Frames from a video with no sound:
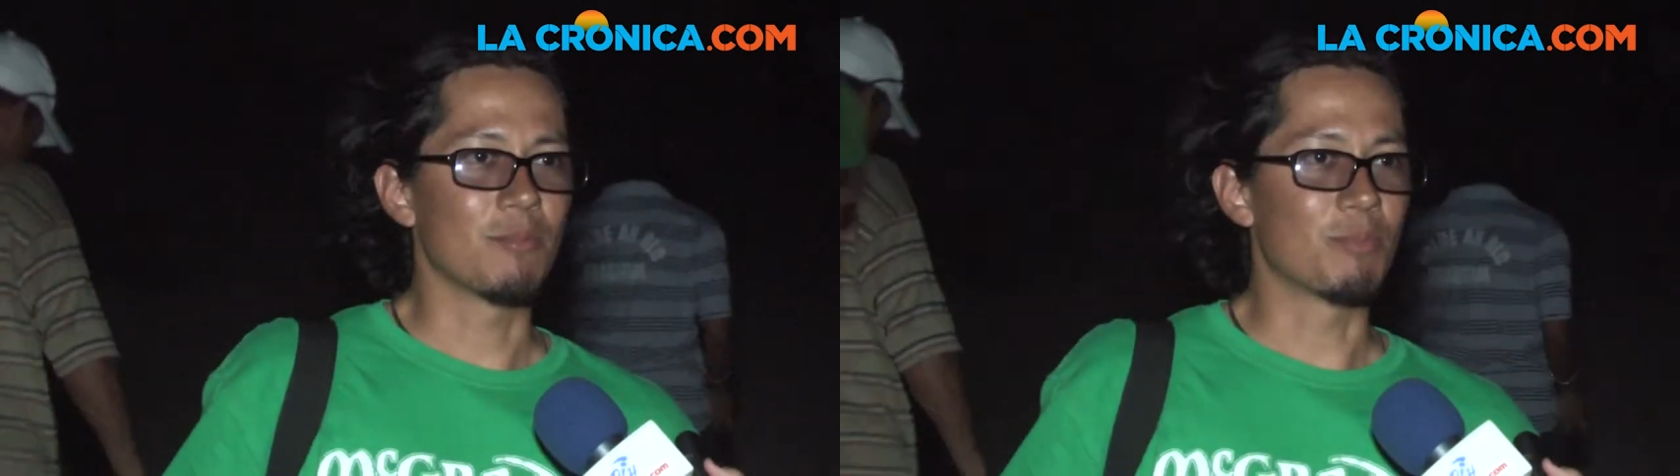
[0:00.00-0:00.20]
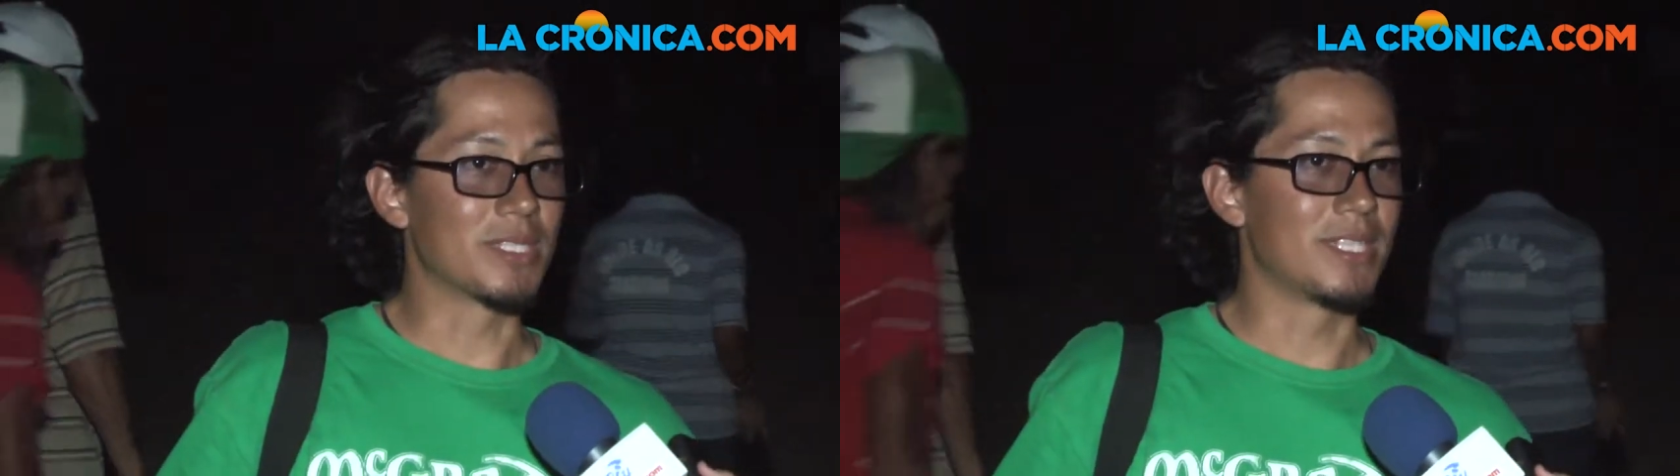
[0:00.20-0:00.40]

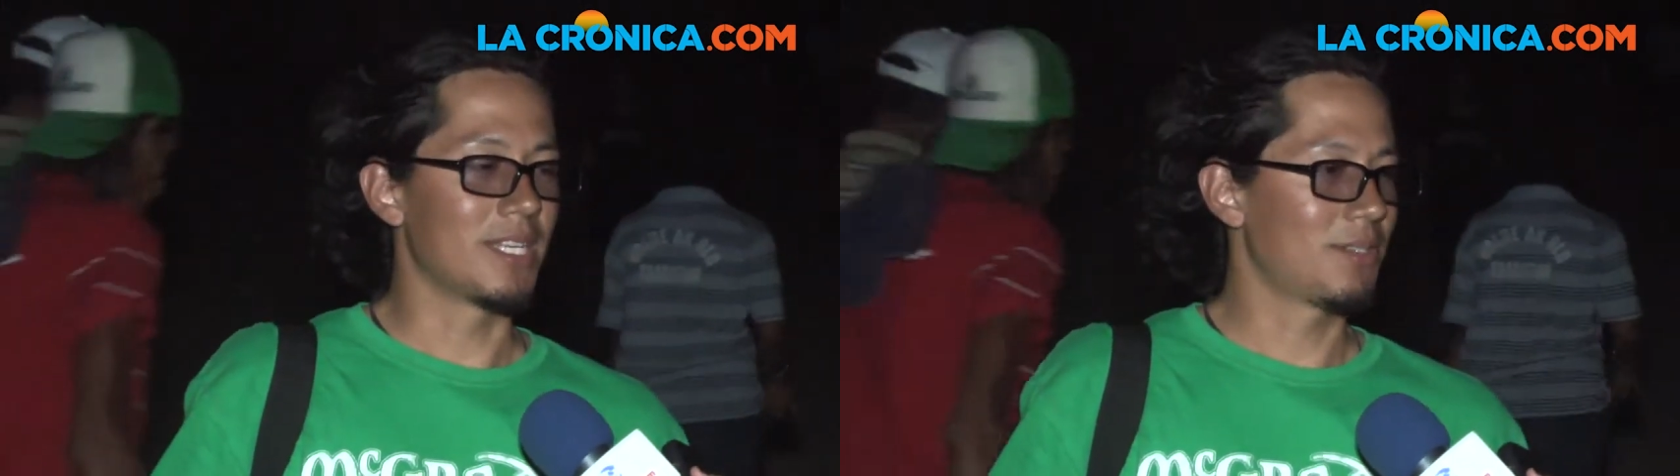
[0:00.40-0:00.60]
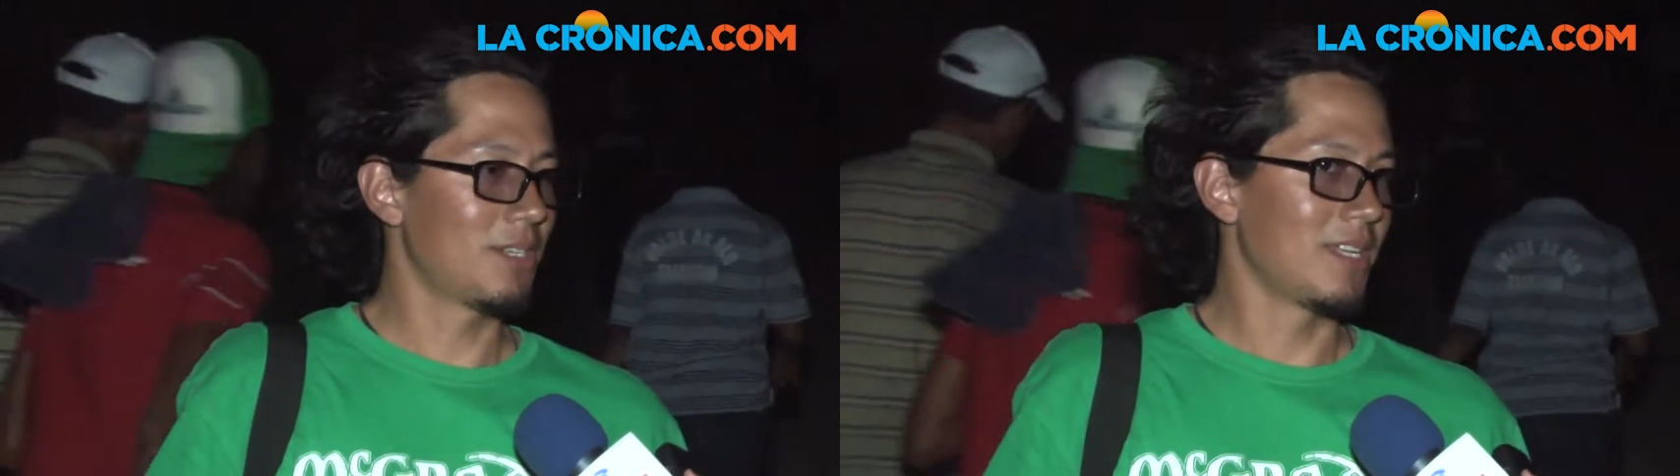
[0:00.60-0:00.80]
pues de
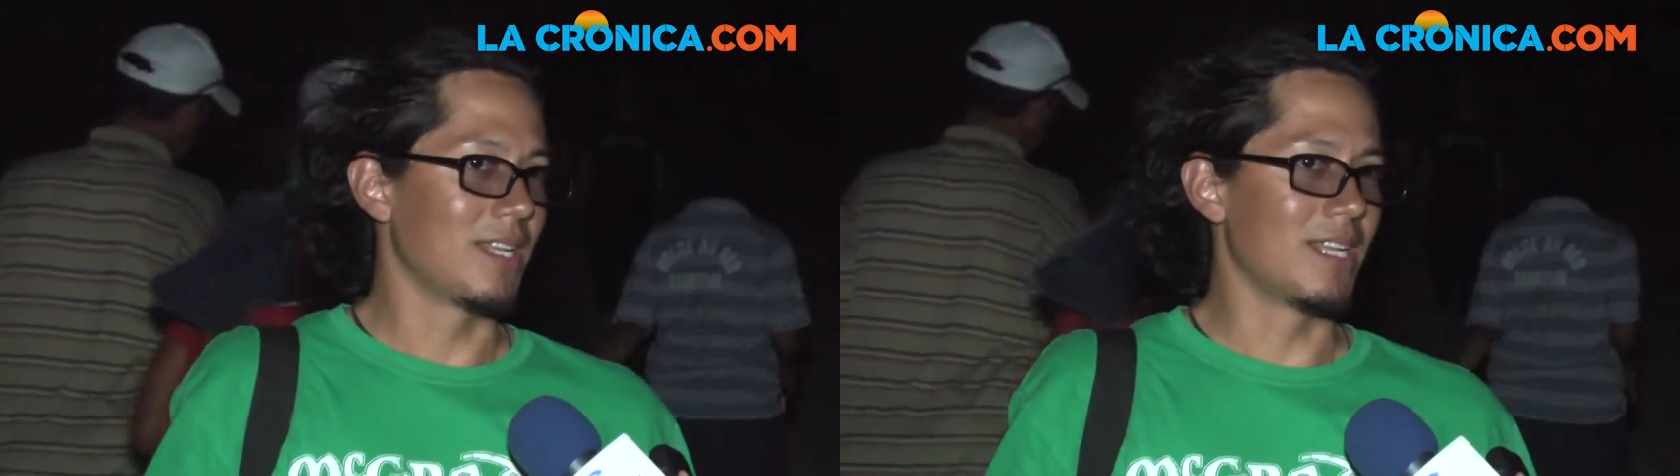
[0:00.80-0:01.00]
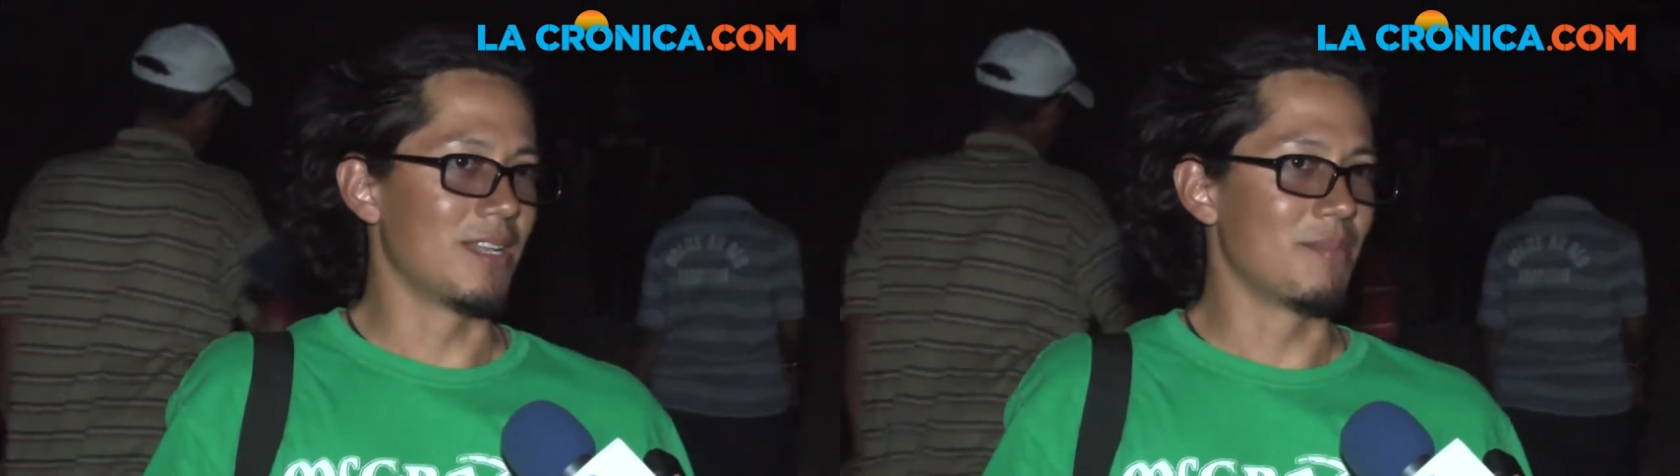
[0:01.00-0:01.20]
hecho
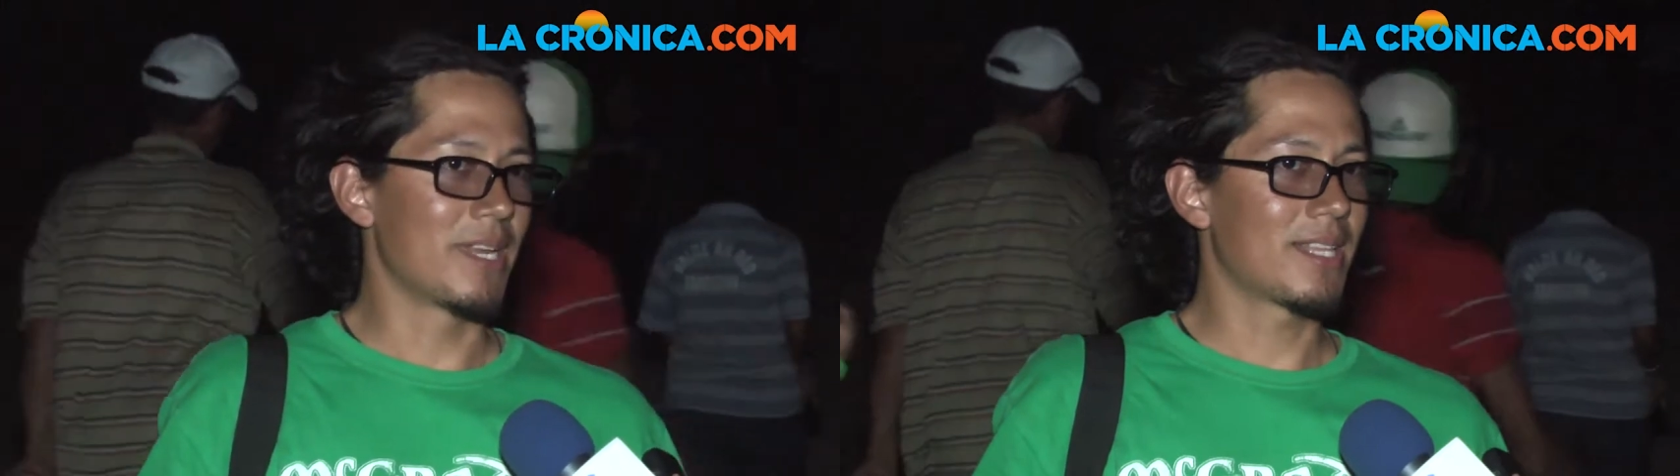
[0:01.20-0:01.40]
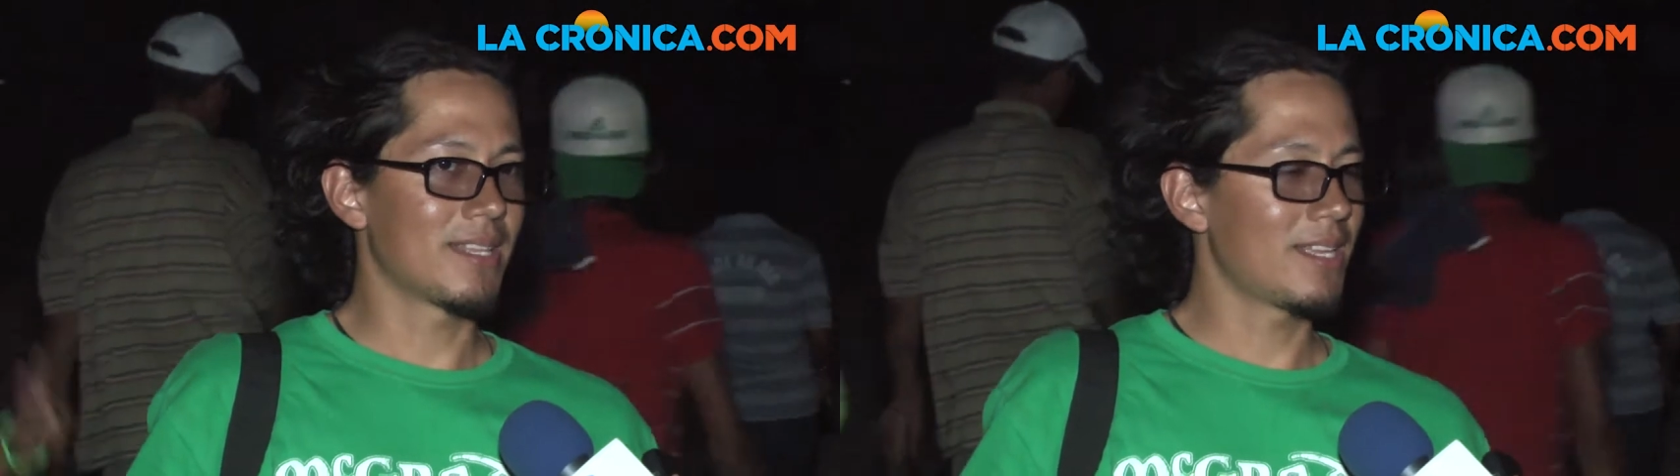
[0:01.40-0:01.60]
el
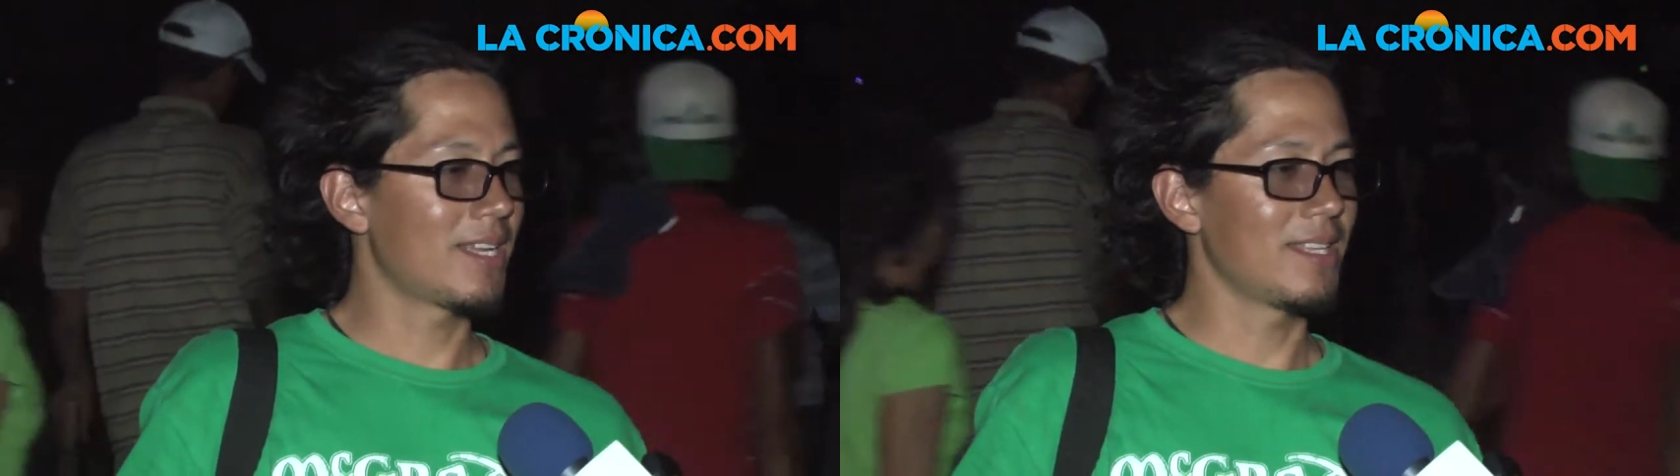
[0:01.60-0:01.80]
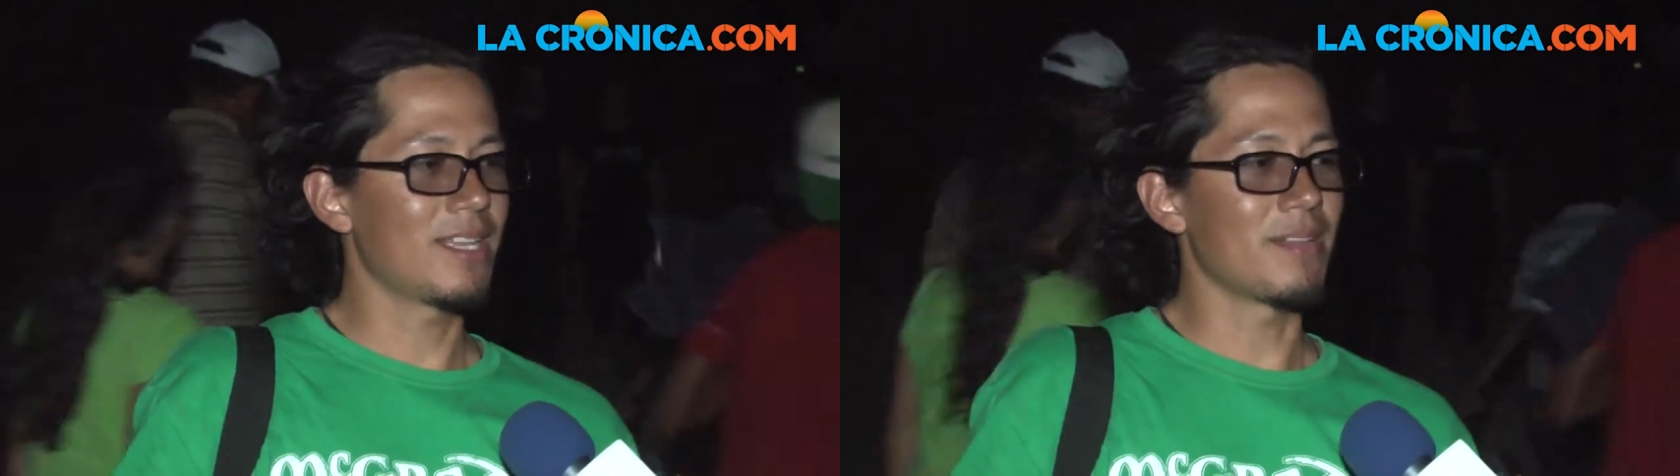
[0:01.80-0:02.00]
ver tanta gente